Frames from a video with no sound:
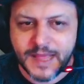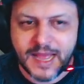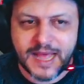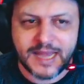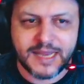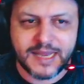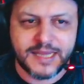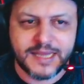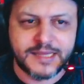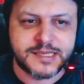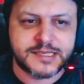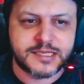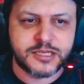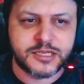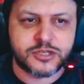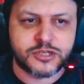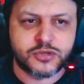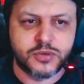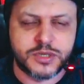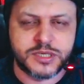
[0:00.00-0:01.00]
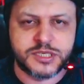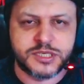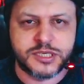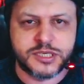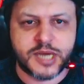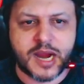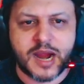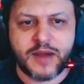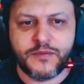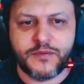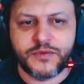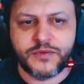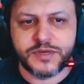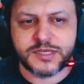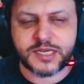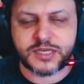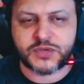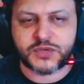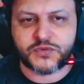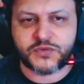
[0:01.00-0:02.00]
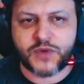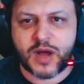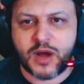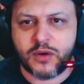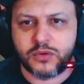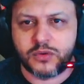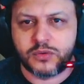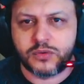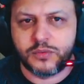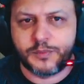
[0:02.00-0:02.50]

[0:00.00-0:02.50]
Além das texturas de árvores, asfalto,